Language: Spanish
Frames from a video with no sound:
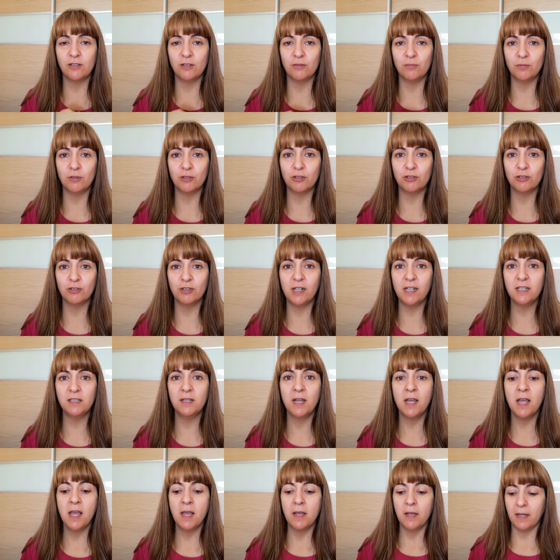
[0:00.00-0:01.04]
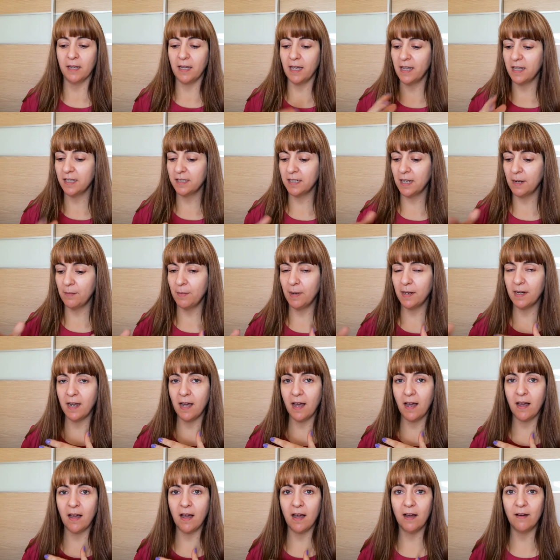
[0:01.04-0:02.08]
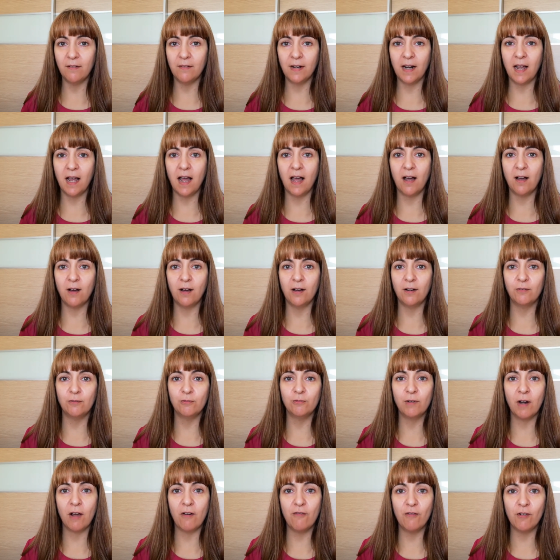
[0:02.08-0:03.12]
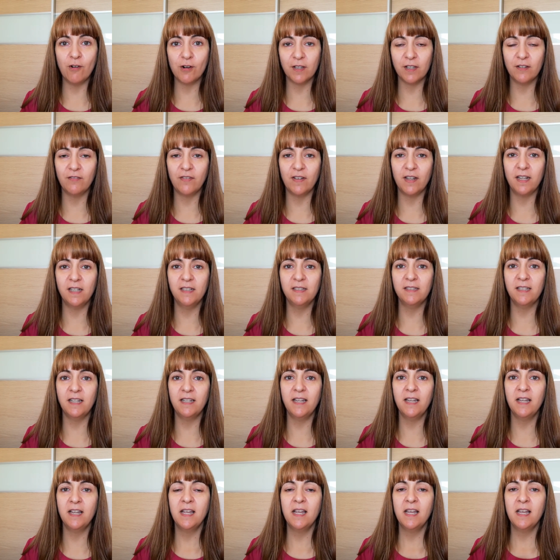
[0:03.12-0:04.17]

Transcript: con vosotras. Cada semana habrá una flor diferente.